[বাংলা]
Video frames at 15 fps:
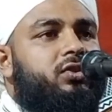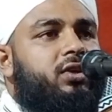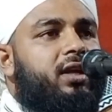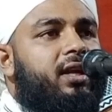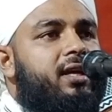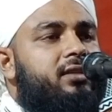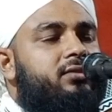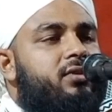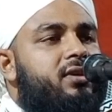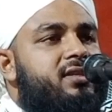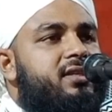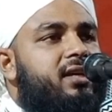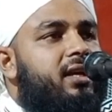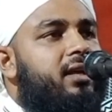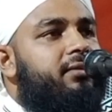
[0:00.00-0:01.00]

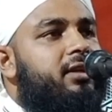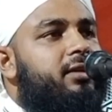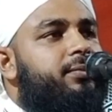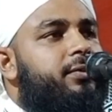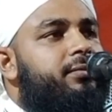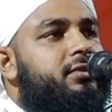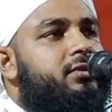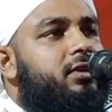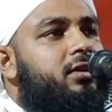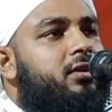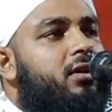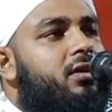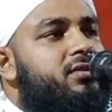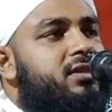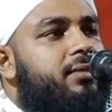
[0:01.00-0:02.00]
সালাতামের পবিত্র
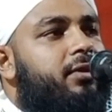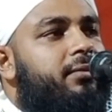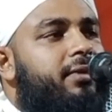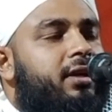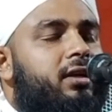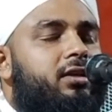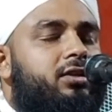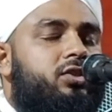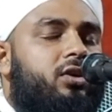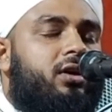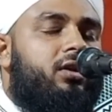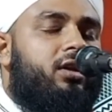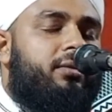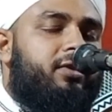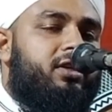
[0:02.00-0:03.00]
রওজা মোবারকে
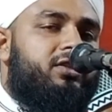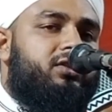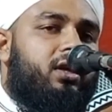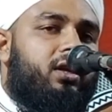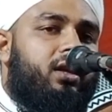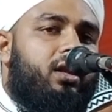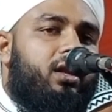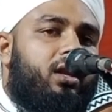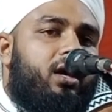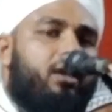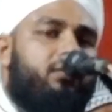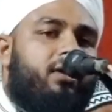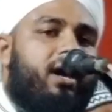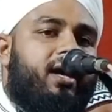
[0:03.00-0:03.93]
সকালে বলি সাল্লাহ